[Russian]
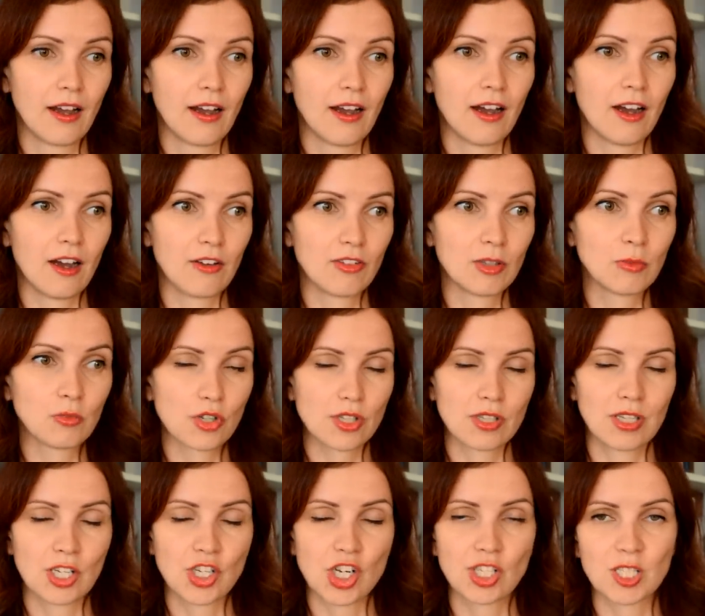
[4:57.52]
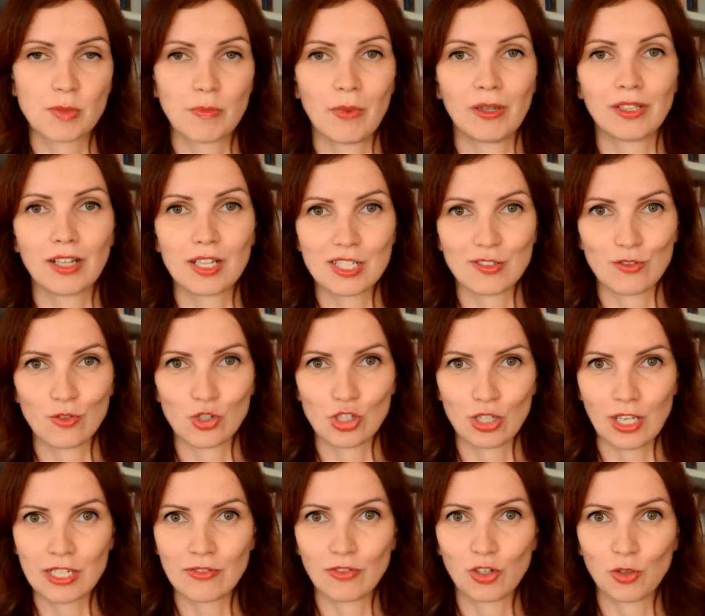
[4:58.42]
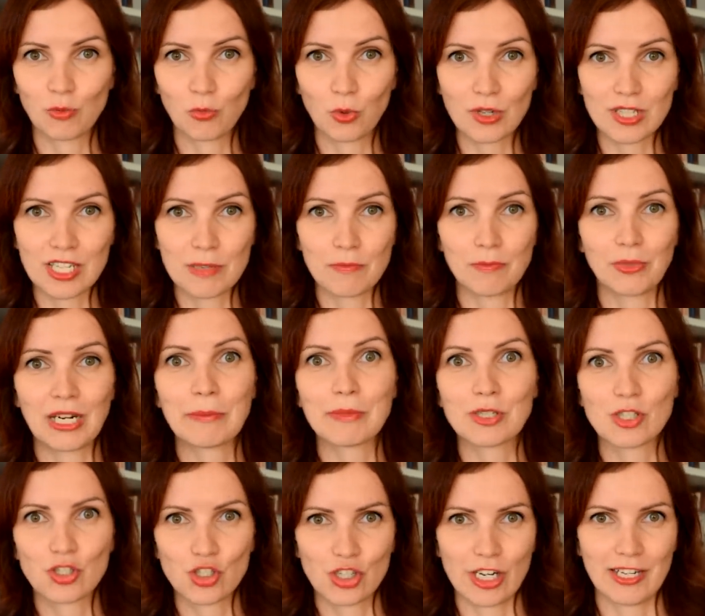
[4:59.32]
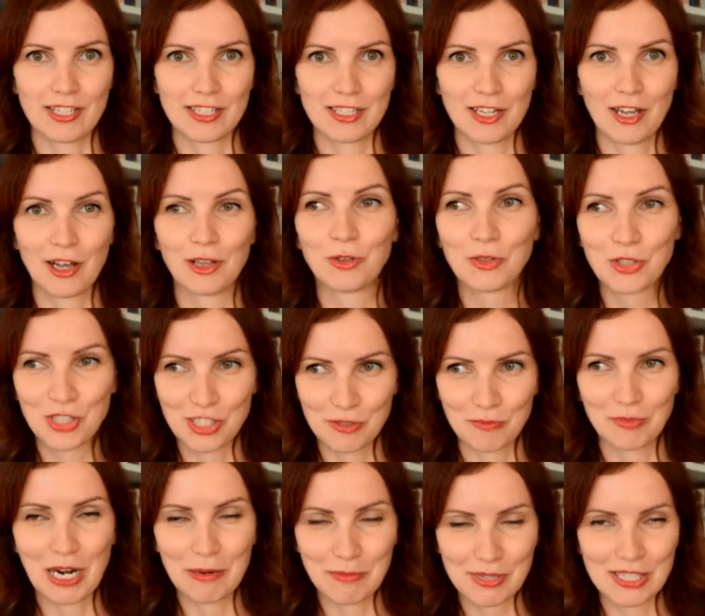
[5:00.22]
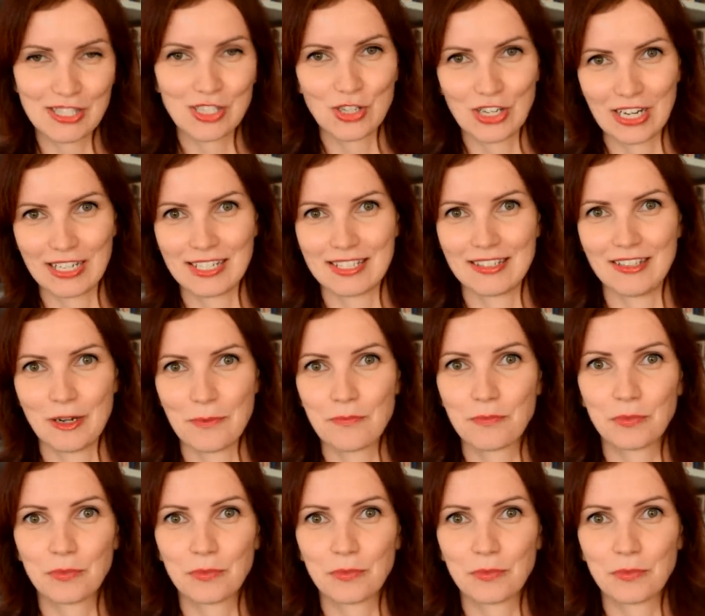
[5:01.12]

А вы можете начать исполнять свое желание в любой день, прямо сейчас, а лучше прямо сейчас, да,